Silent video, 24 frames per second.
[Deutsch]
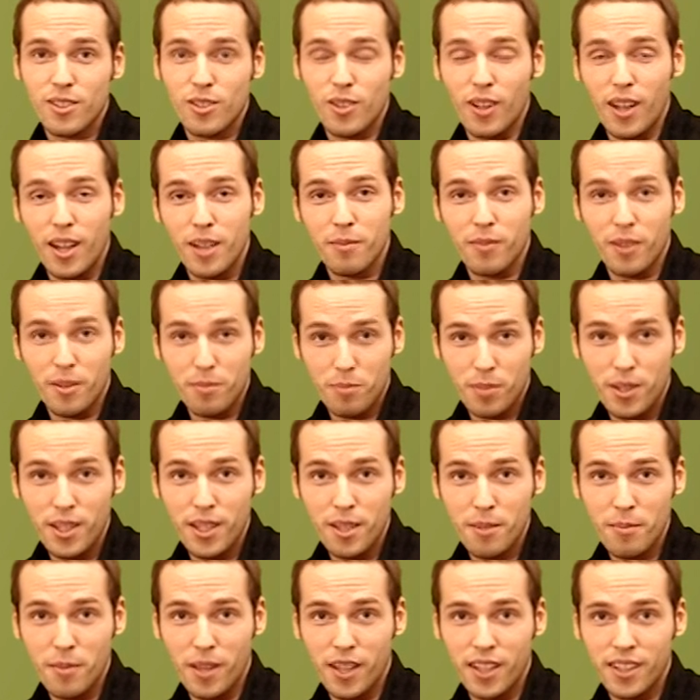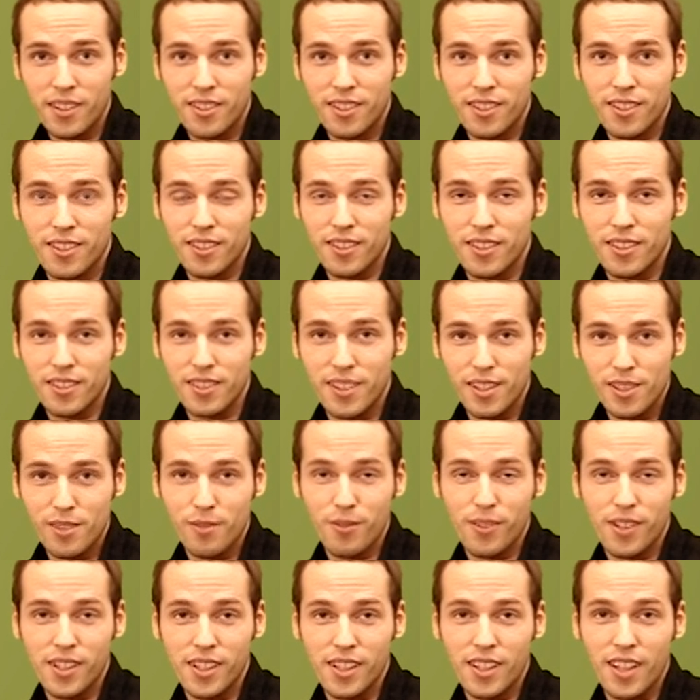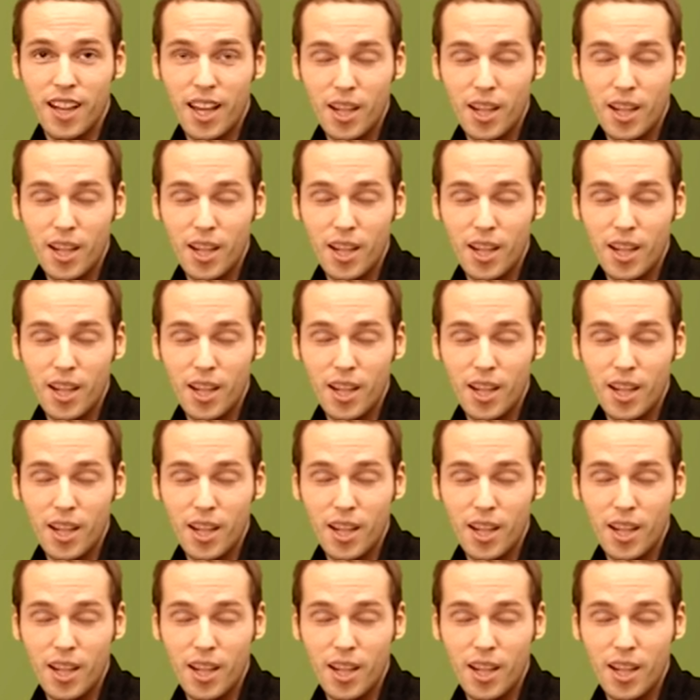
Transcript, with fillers: zu einem Vampir macht. Das will